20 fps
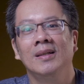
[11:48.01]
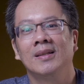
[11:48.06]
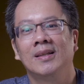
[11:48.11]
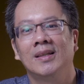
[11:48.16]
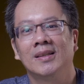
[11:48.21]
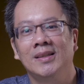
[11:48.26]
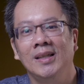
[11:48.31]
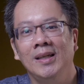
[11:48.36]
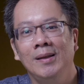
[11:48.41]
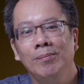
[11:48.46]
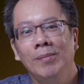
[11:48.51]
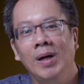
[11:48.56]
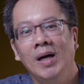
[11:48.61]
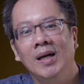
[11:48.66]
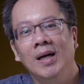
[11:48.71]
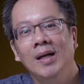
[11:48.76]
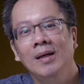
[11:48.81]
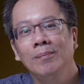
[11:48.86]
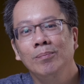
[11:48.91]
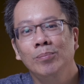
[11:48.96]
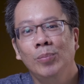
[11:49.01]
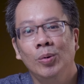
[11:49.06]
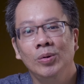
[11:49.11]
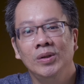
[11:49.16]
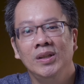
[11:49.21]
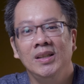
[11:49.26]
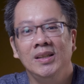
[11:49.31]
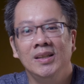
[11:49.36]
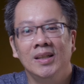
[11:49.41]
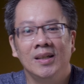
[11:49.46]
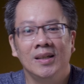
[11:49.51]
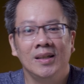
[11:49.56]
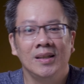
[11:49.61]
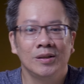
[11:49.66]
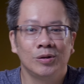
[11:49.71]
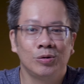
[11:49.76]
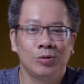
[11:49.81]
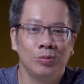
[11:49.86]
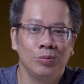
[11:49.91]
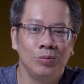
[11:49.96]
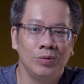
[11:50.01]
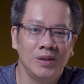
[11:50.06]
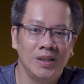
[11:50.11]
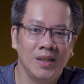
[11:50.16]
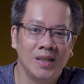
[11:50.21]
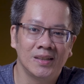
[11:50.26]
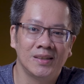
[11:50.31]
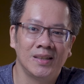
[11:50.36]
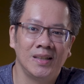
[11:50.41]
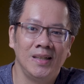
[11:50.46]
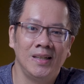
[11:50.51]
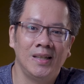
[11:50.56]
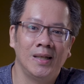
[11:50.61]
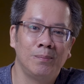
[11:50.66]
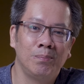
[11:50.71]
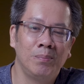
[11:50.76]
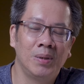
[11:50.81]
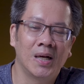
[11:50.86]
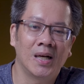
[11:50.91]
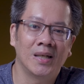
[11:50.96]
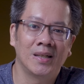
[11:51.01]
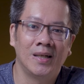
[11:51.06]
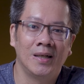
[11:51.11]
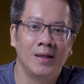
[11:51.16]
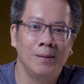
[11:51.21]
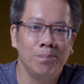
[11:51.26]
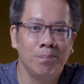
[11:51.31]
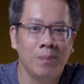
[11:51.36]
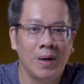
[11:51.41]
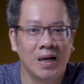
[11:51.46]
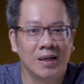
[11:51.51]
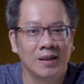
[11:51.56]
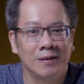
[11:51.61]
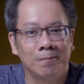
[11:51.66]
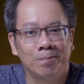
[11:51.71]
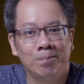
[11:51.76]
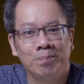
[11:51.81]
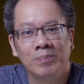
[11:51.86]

keseimbangan bodinya sudah sedikit berat ke depan